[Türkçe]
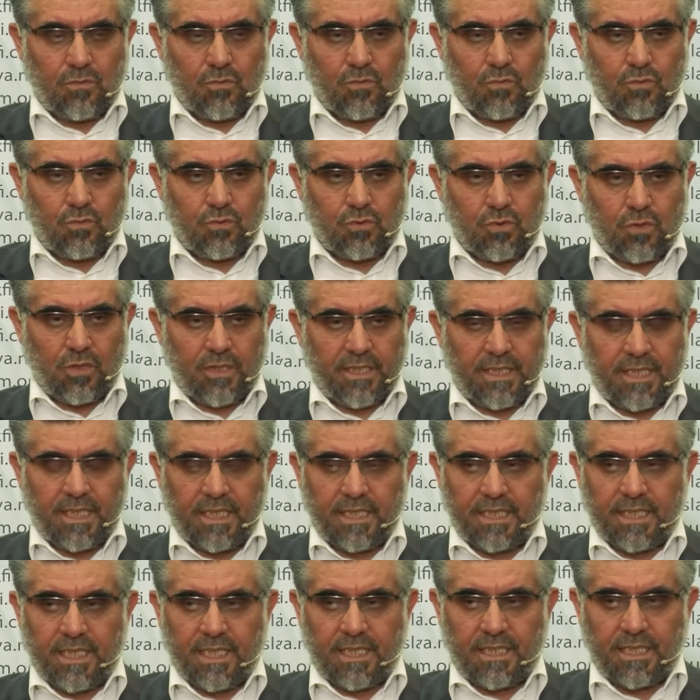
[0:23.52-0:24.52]

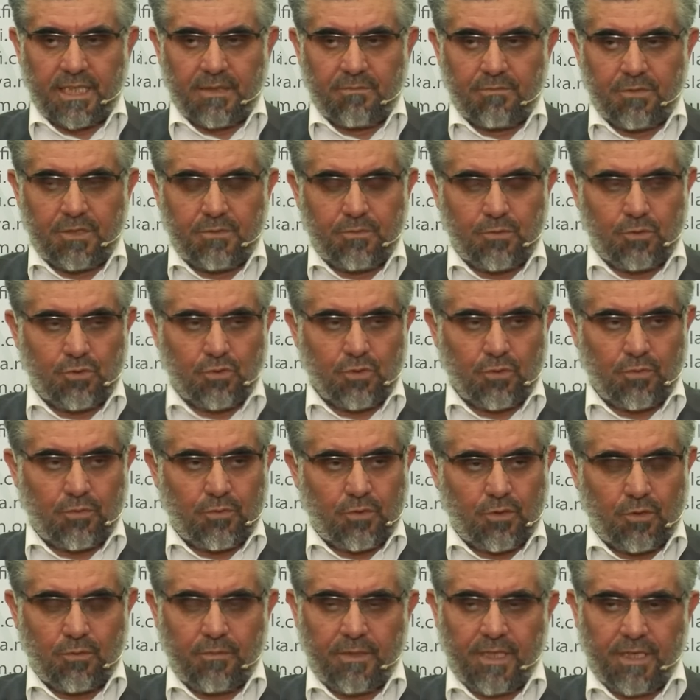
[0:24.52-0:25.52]
sonradan eklenmiş birçok
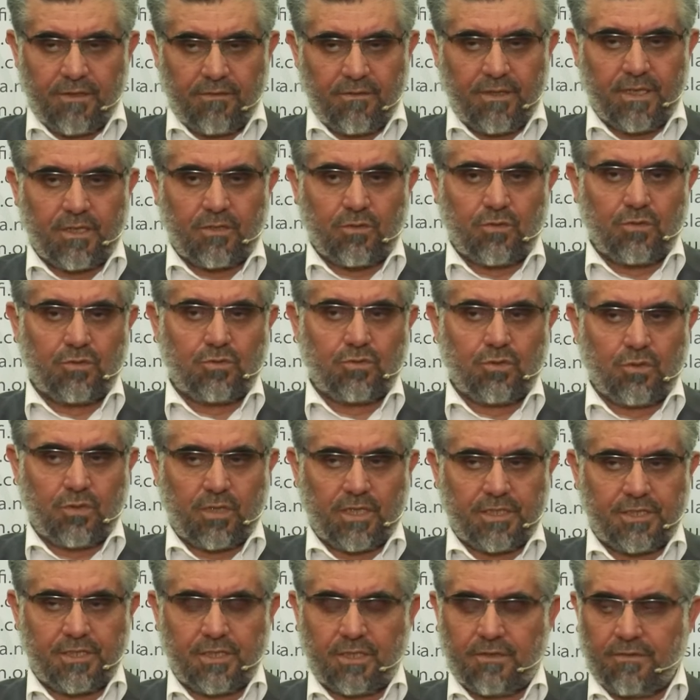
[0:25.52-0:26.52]
bölümler var. O çok
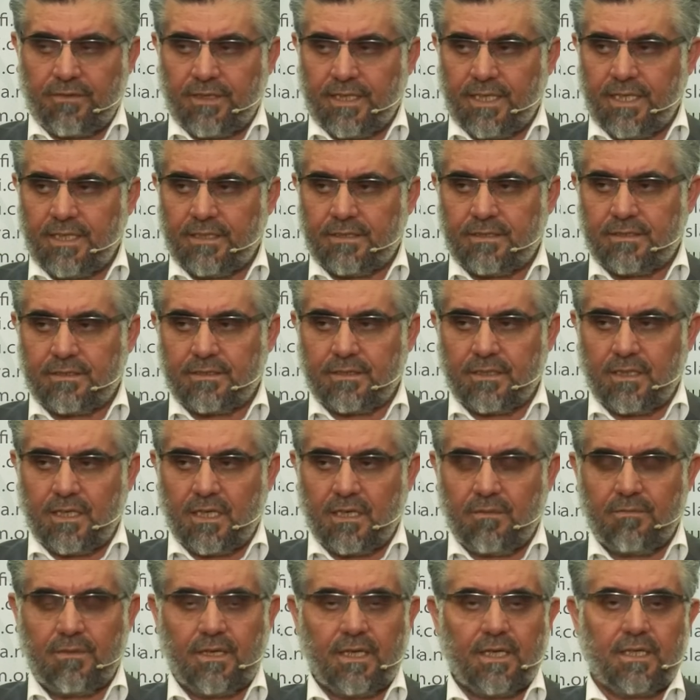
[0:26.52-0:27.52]
açık ve net.
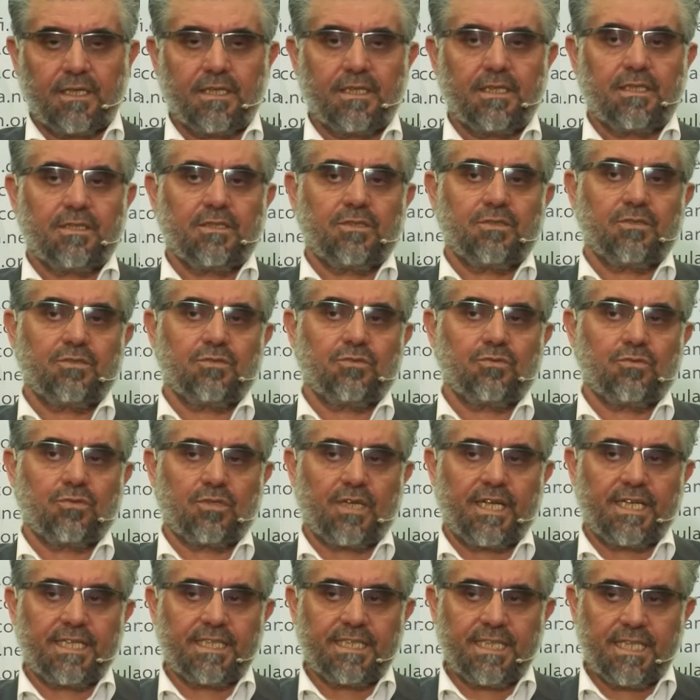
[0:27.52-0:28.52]
Ama
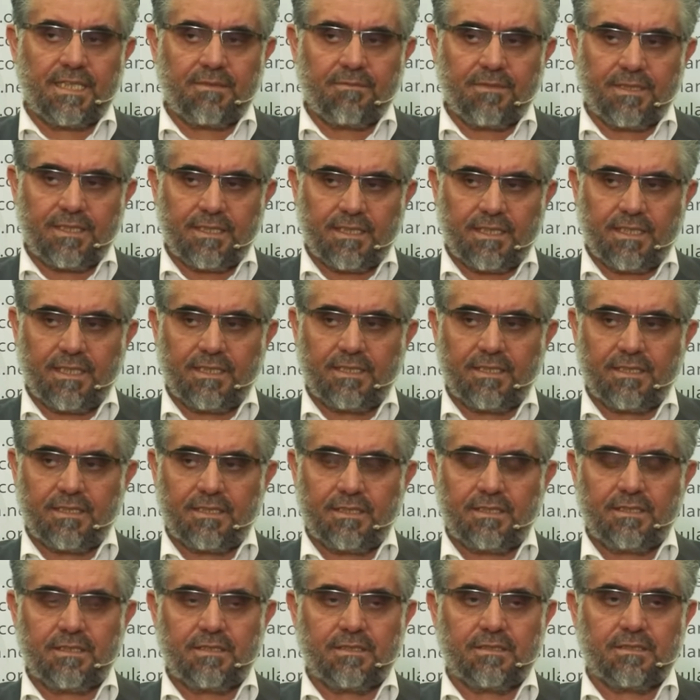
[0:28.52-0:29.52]
Kur'an-ı Kerim'e dikkat
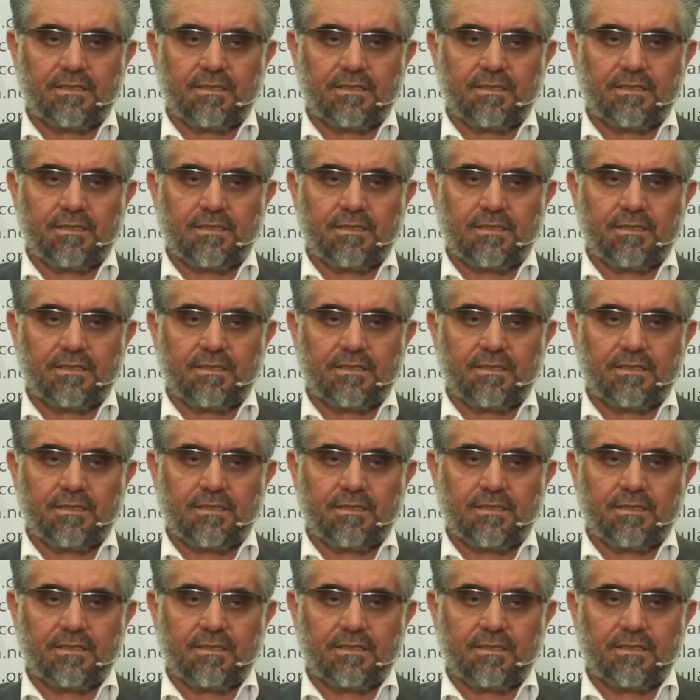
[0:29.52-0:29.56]
edin